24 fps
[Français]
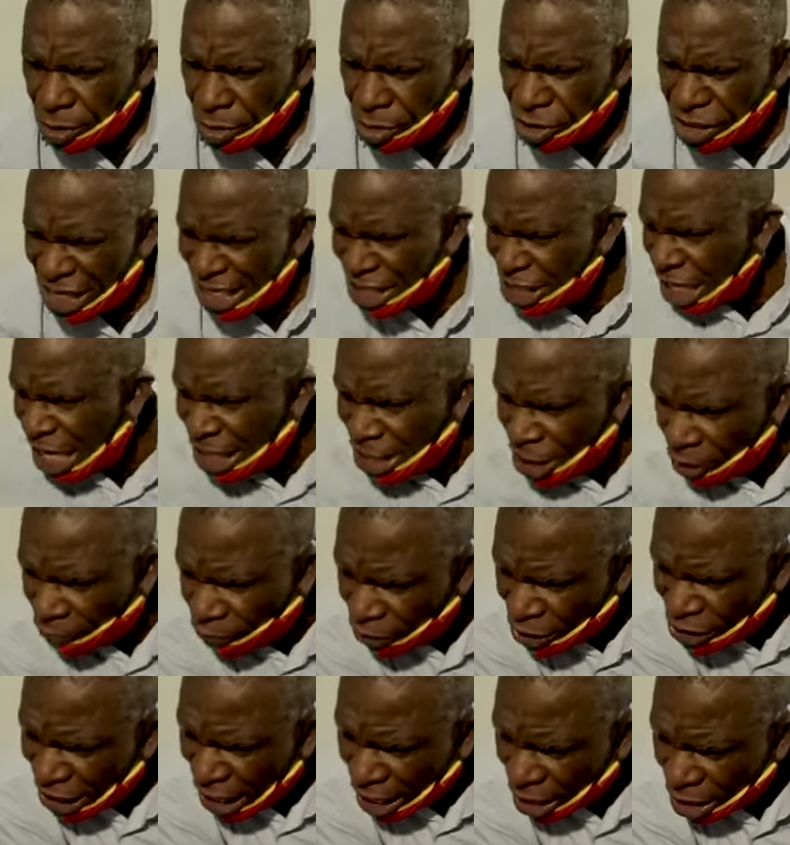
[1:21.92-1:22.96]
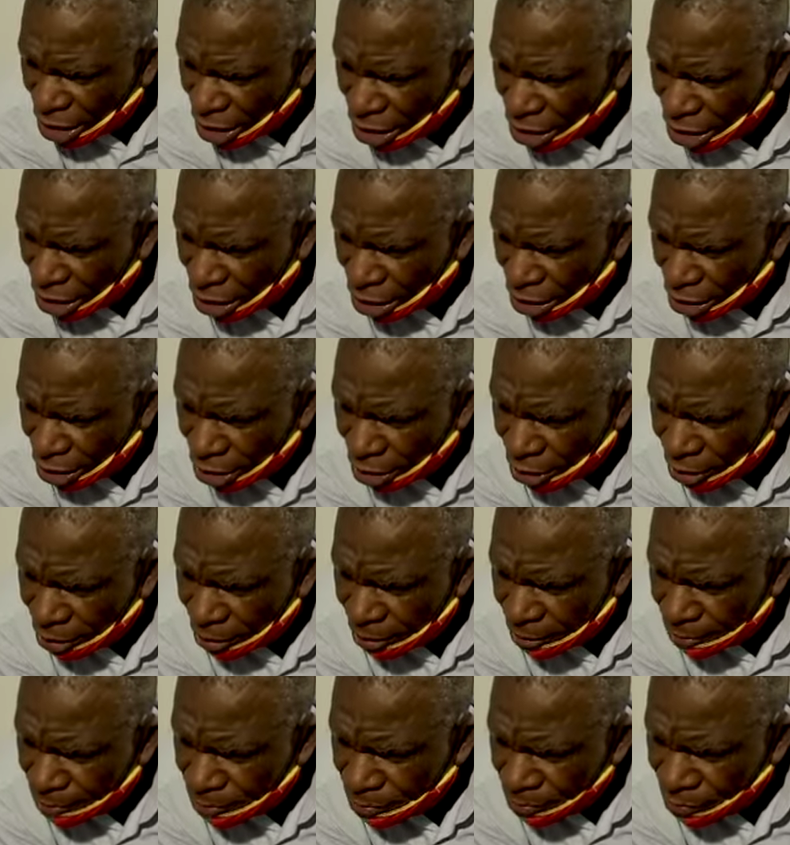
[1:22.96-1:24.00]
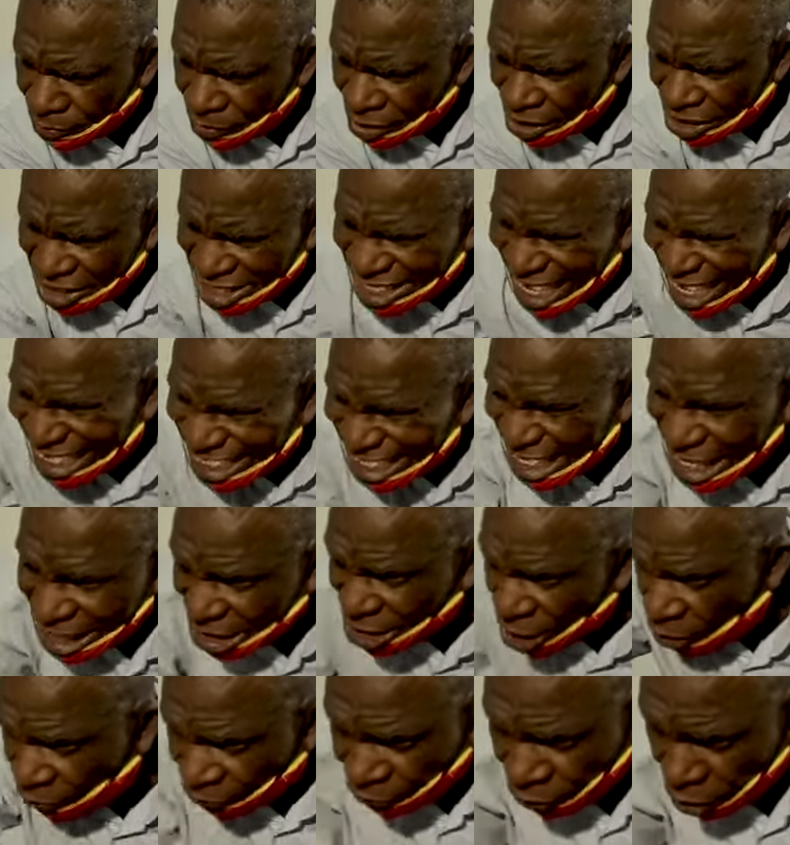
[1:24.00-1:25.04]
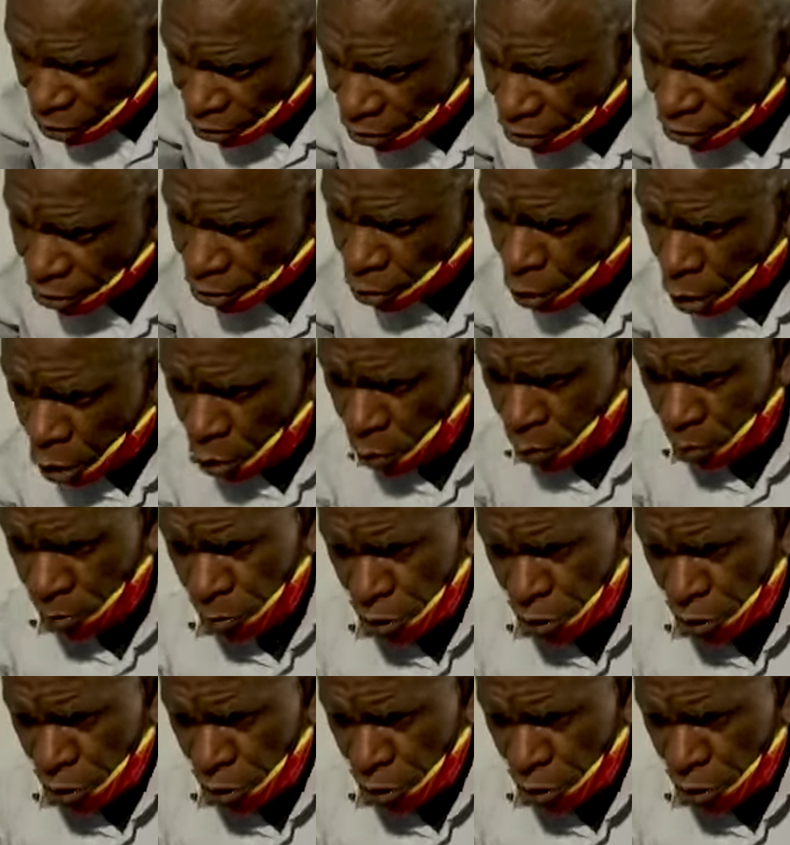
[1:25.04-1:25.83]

Ça c'est un enfant ça Ça c'est un enfant Oh,